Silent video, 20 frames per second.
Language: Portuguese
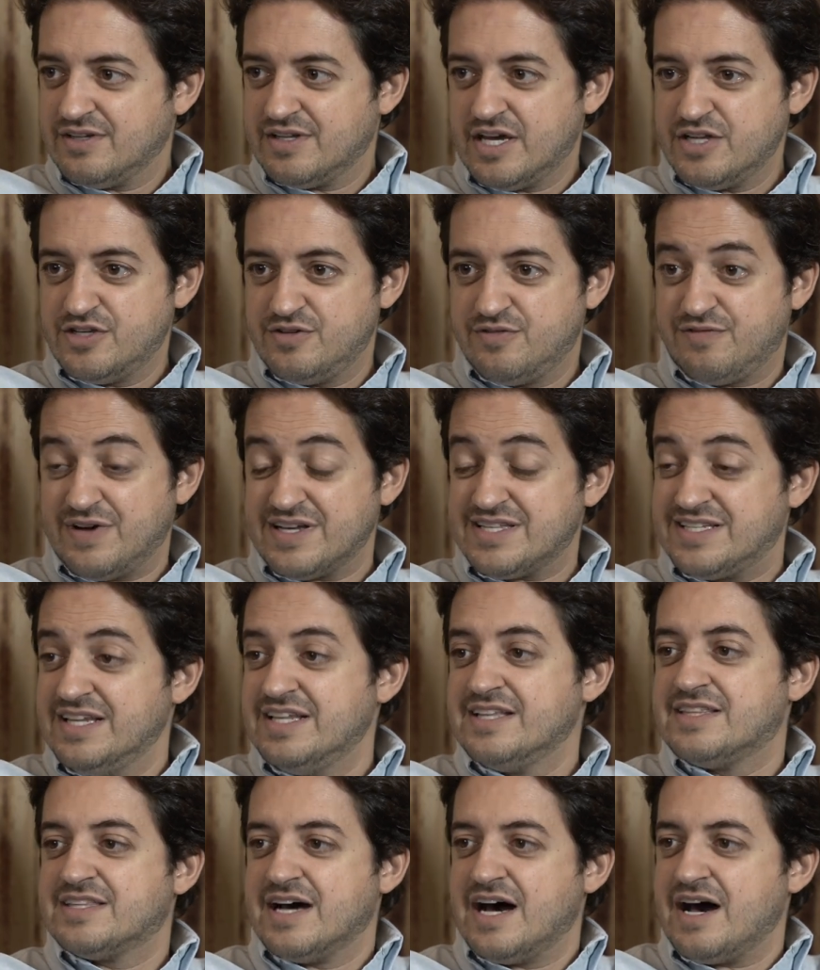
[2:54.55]
né, de
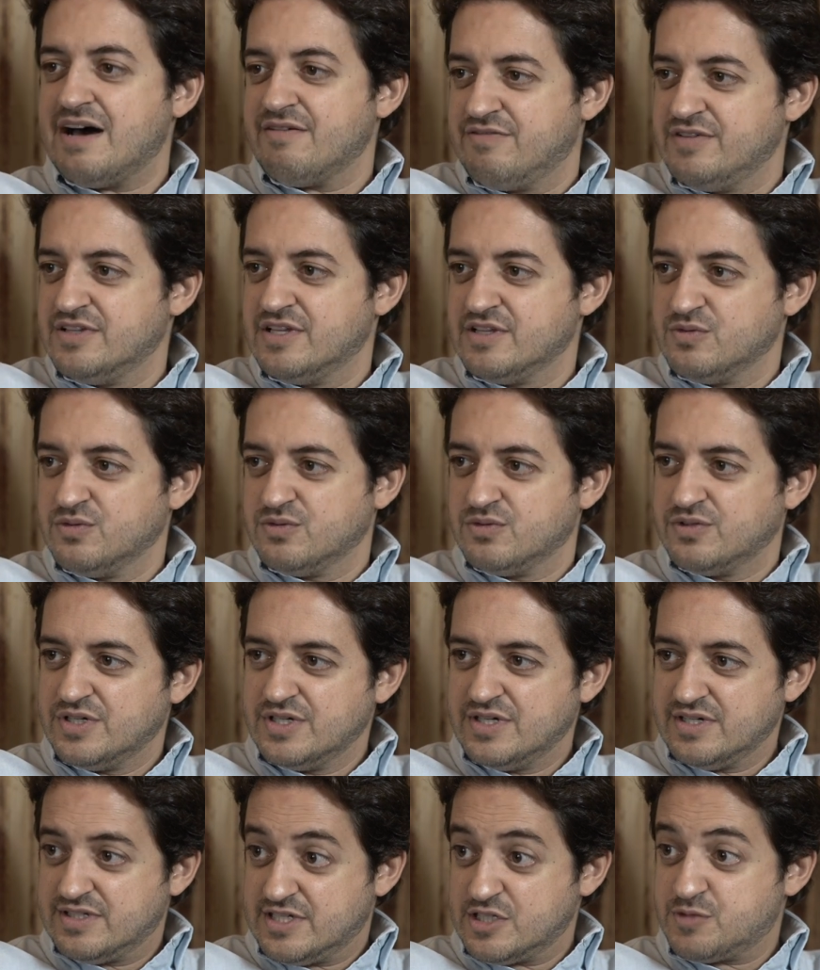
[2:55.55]
facilitar a vida do,
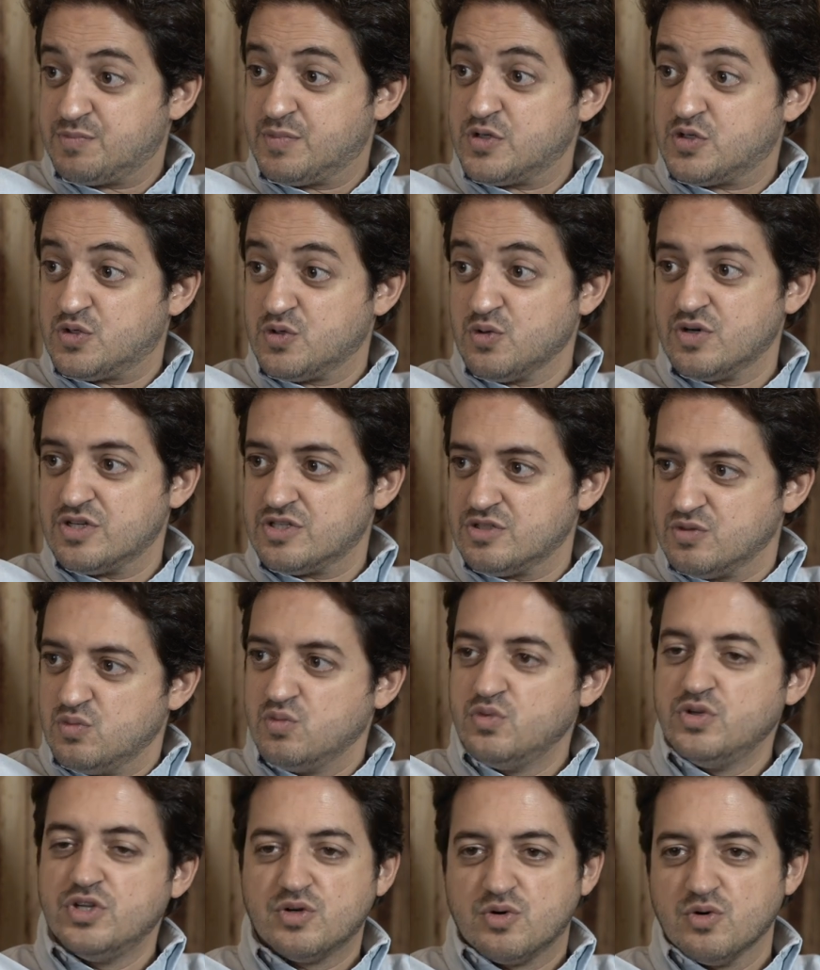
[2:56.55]
das pessoas
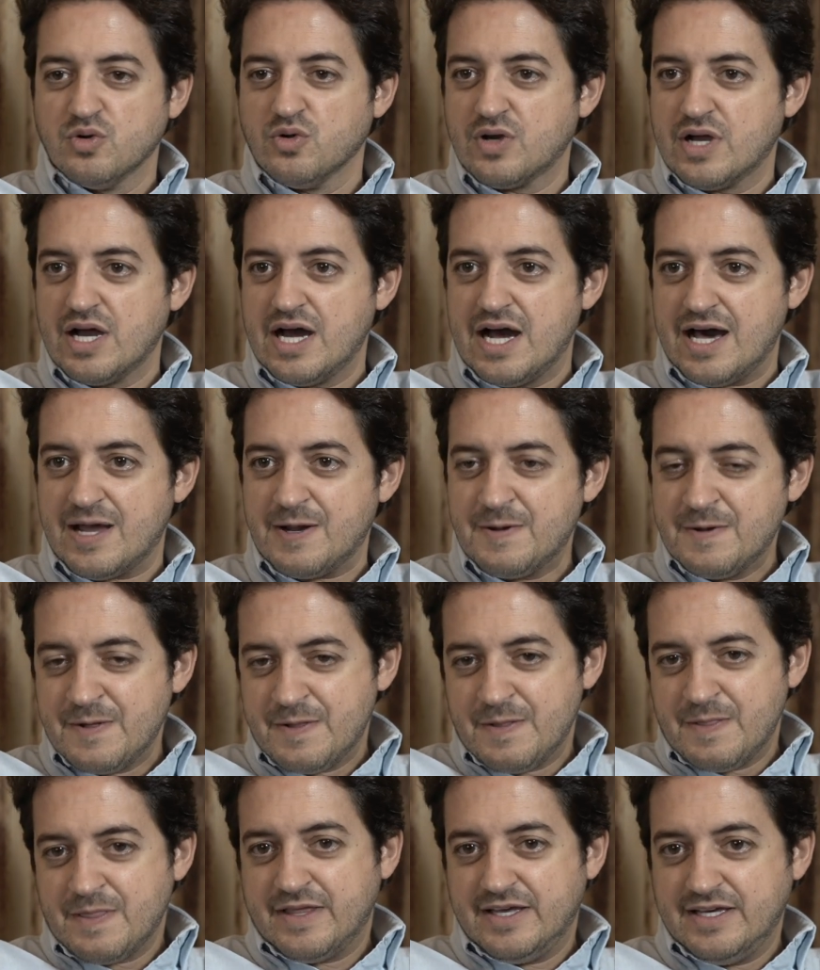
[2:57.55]
num único lugar.
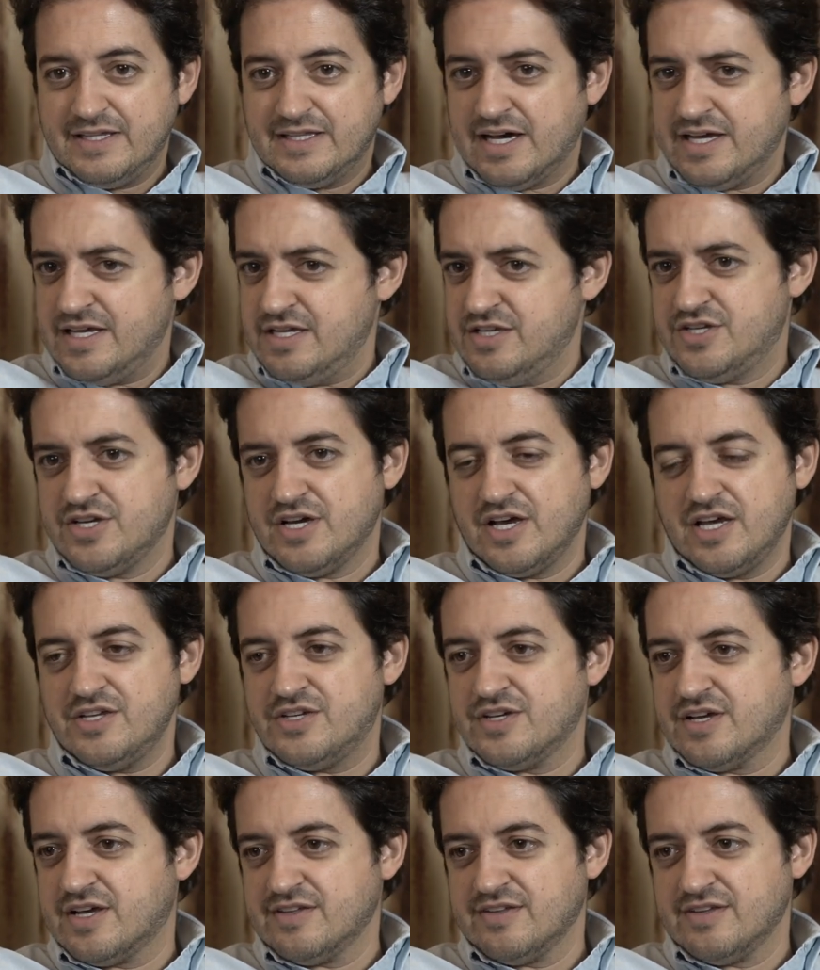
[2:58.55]
E daí em
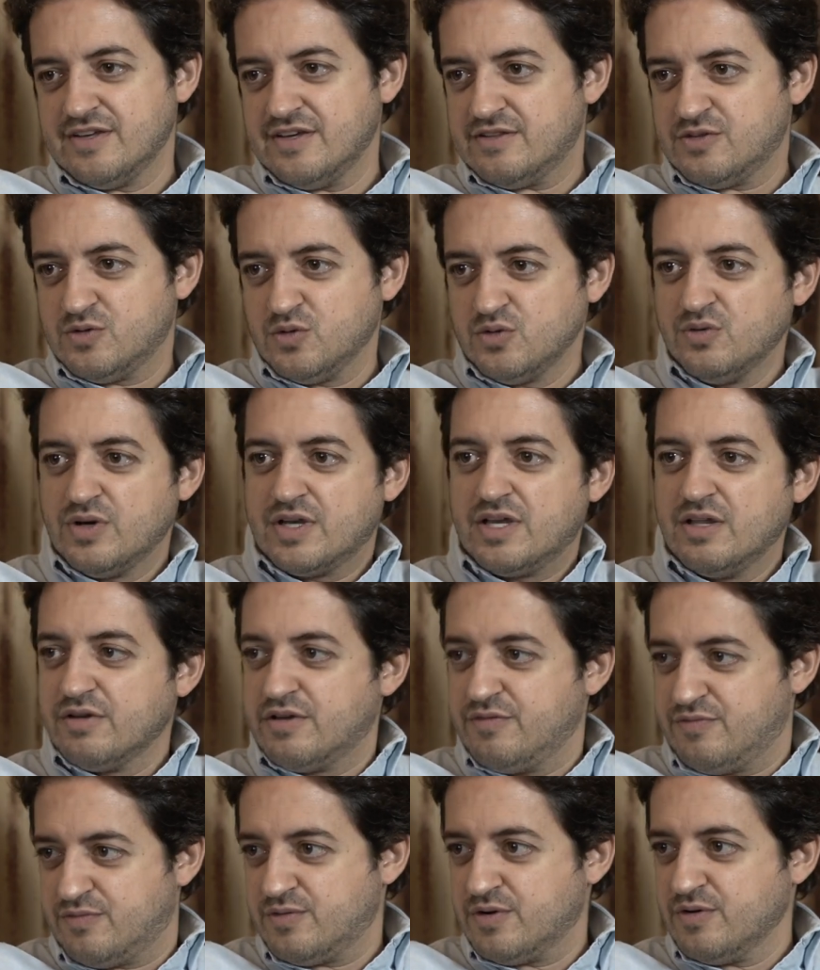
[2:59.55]
diante, quer dizer, tudo aquilo
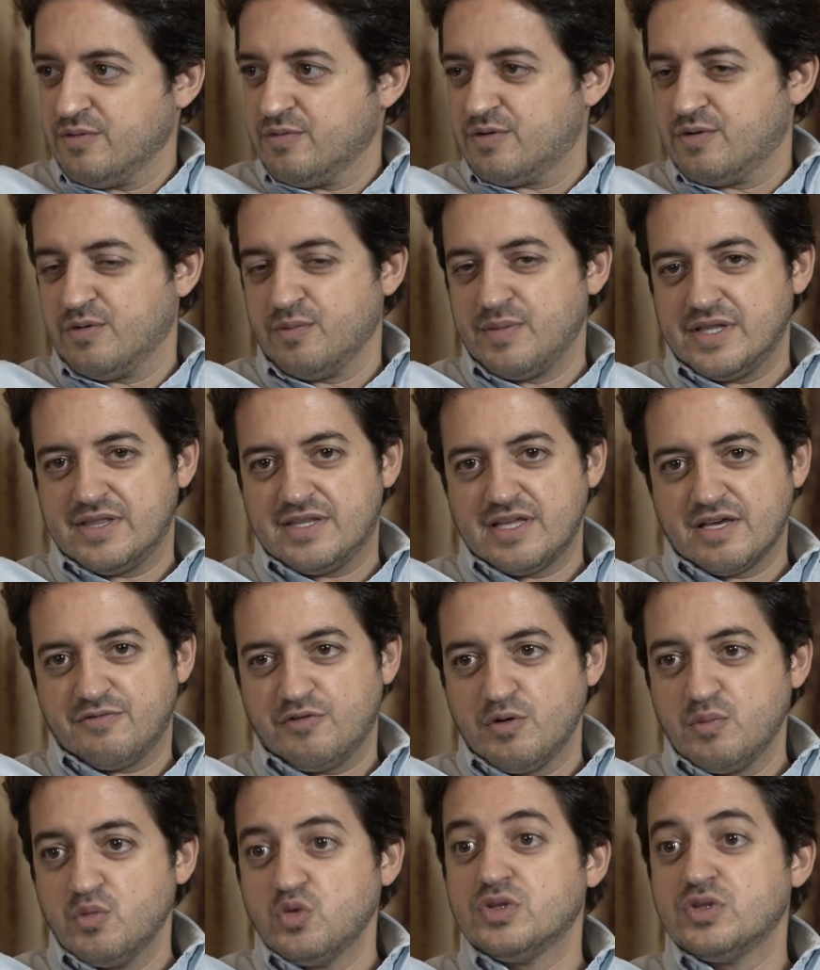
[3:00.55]
que eu comentei que foi